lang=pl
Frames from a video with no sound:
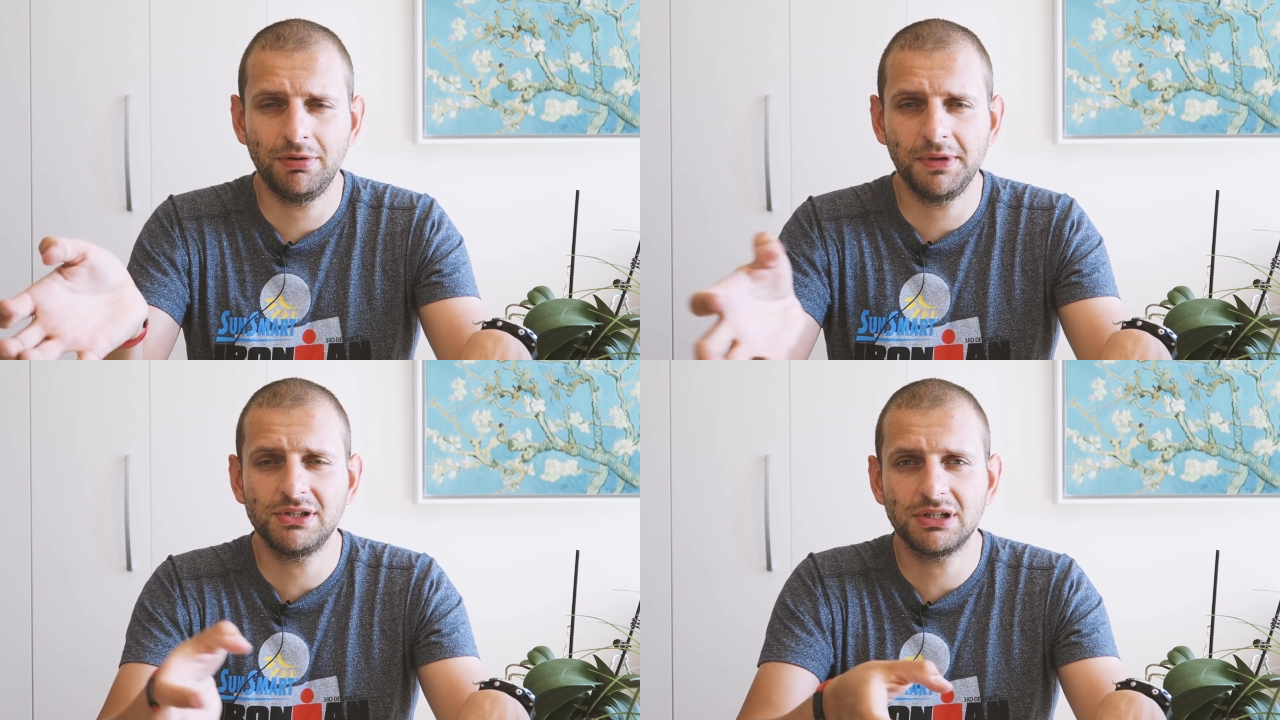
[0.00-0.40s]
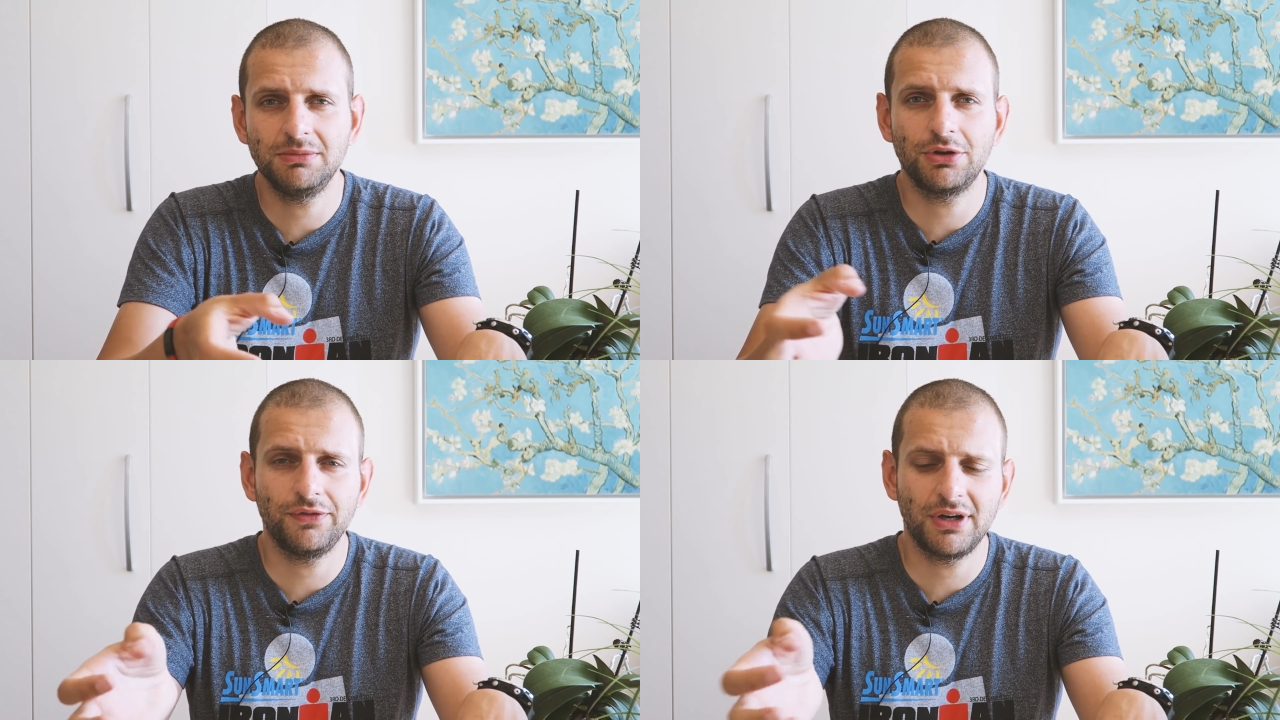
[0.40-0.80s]
pomiędzy
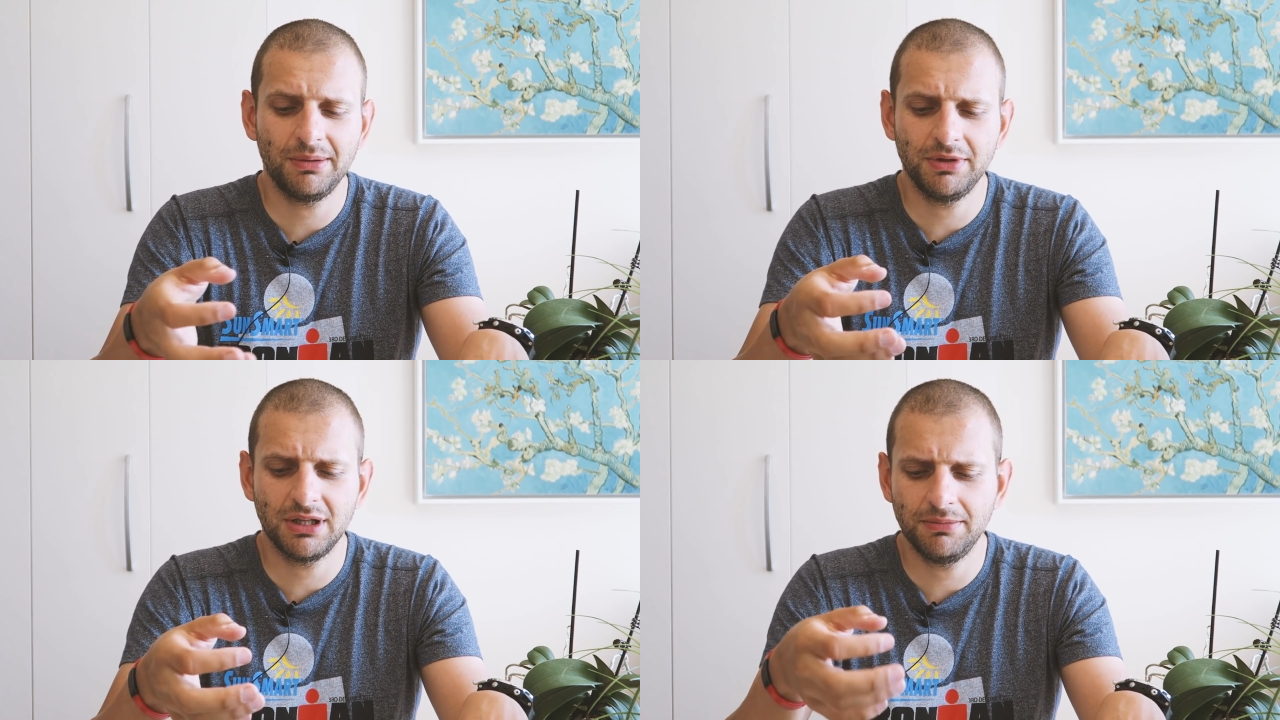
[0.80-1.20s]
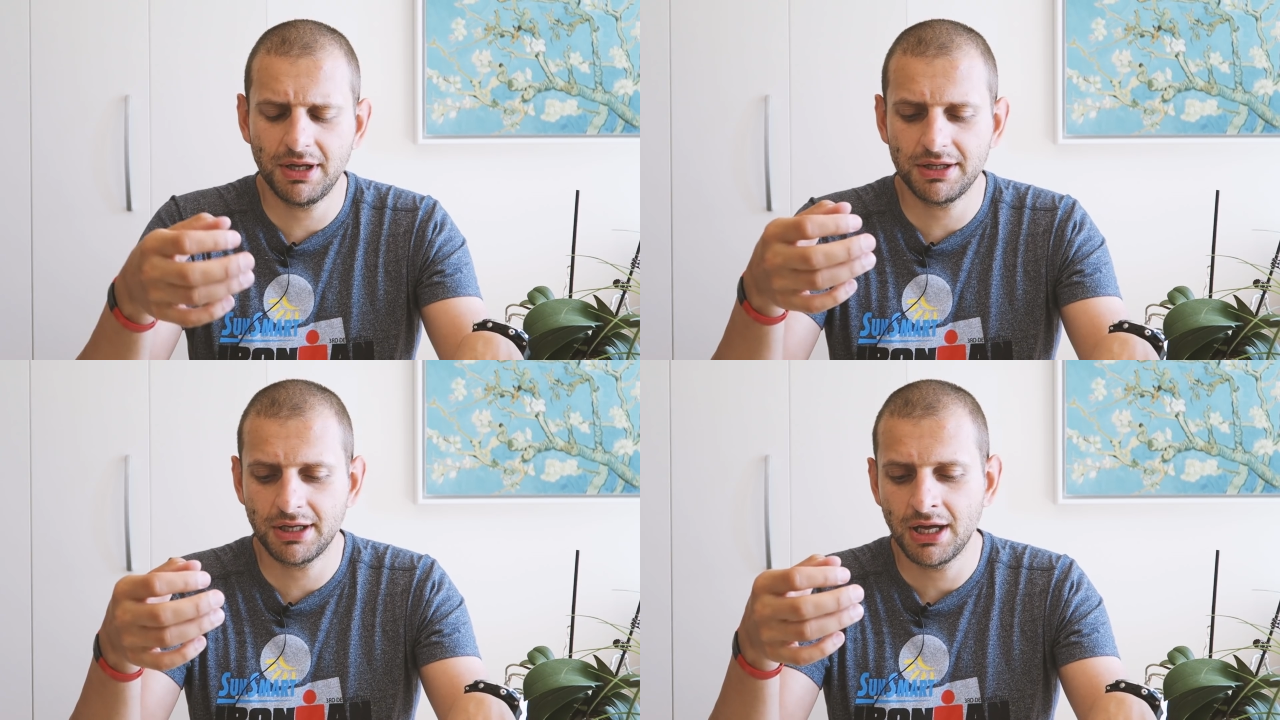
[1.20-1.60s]
tymi rowerami ten
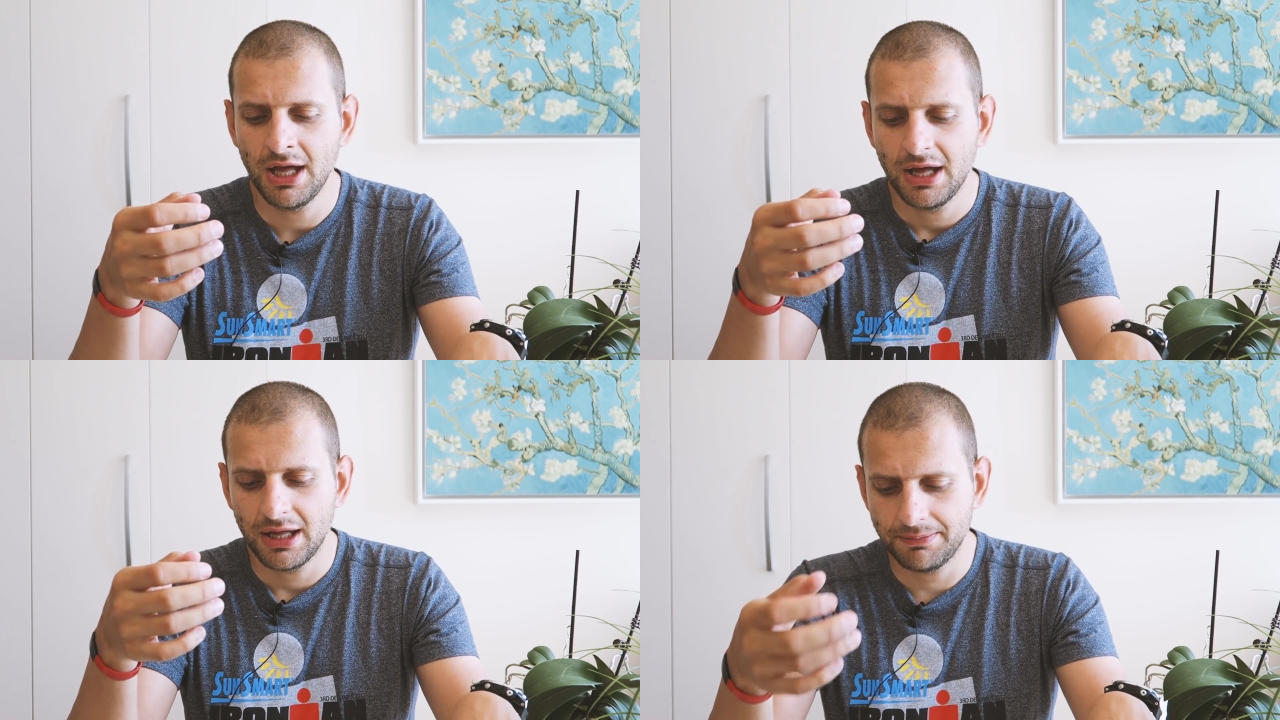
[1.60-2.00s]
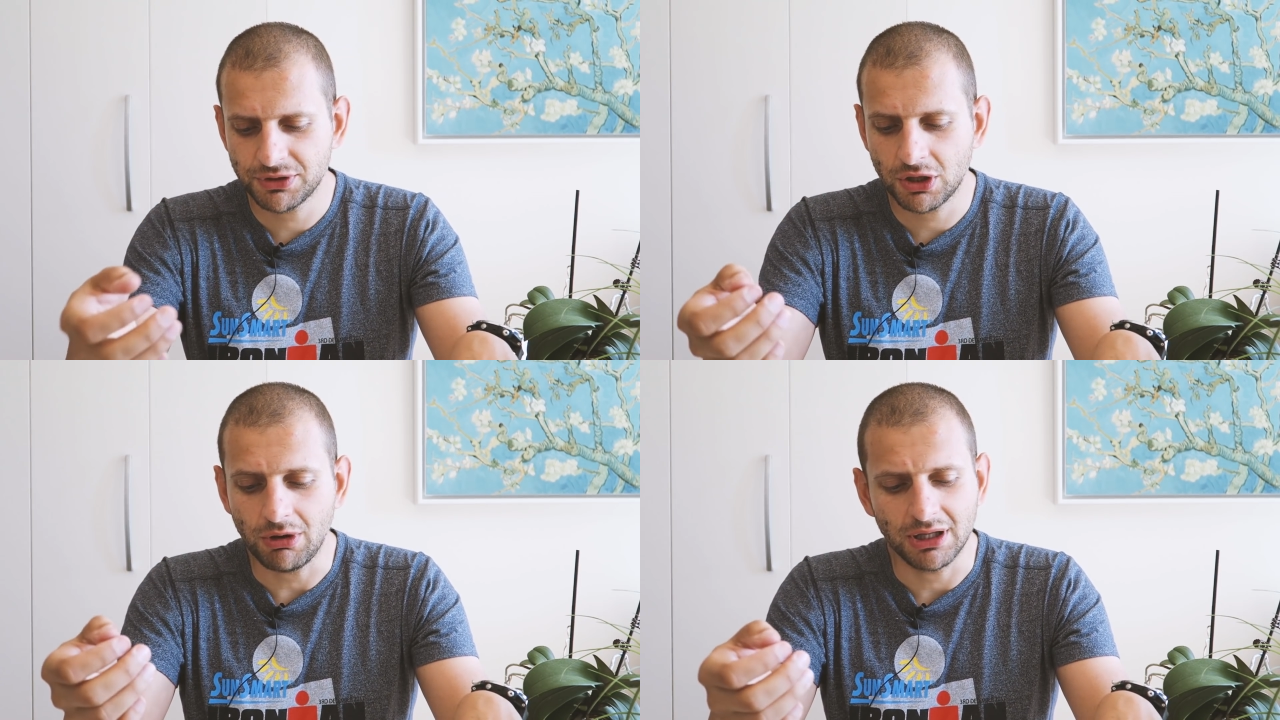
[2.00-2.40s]
miernik e,
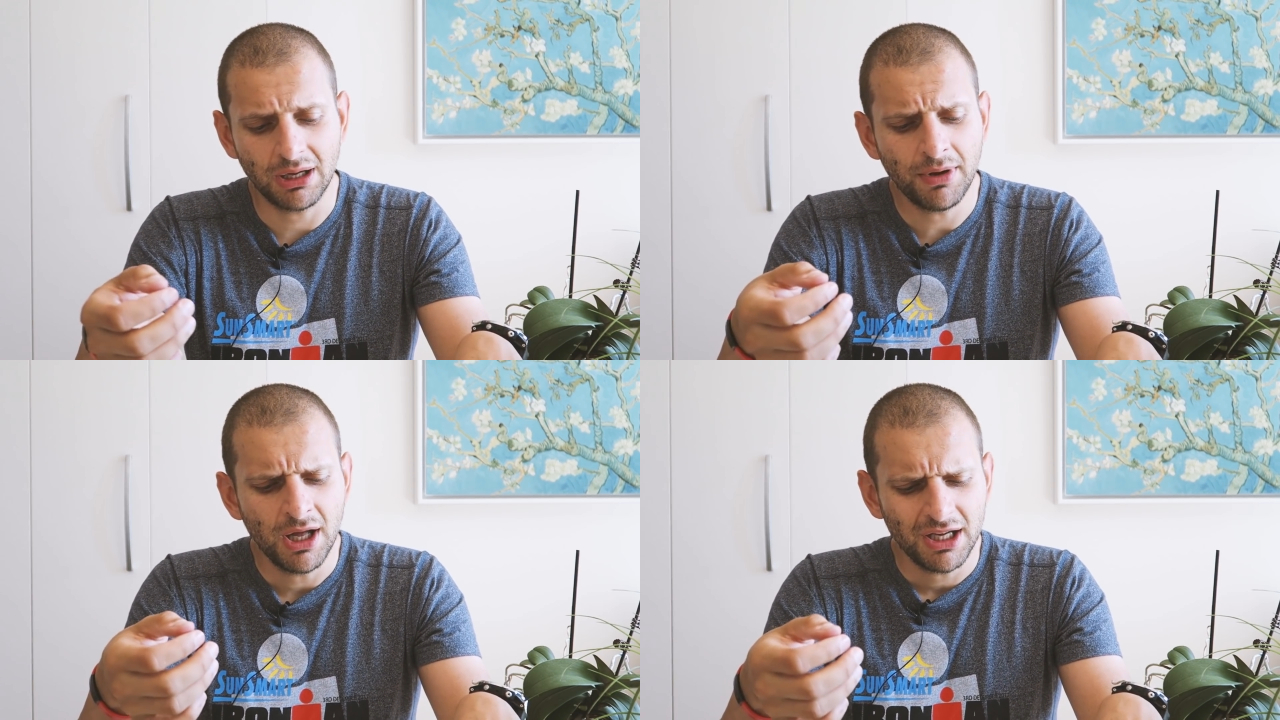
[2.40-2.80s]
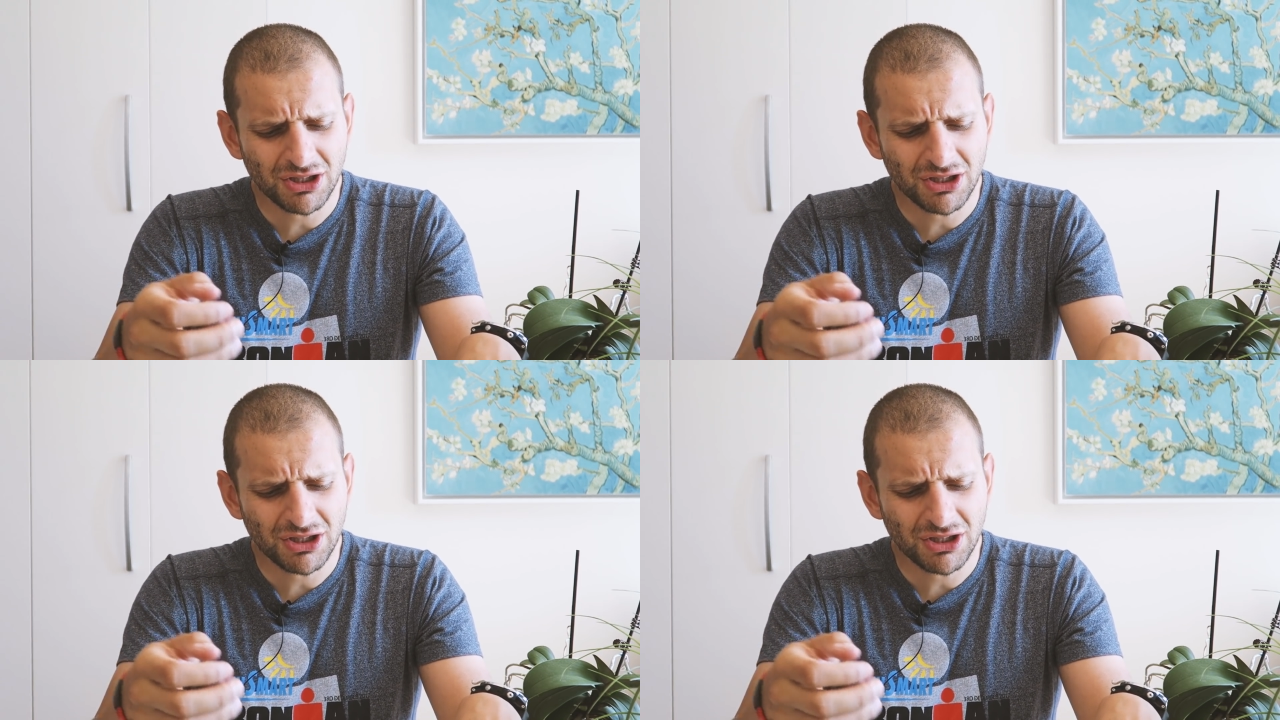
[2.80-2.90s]
przekładam.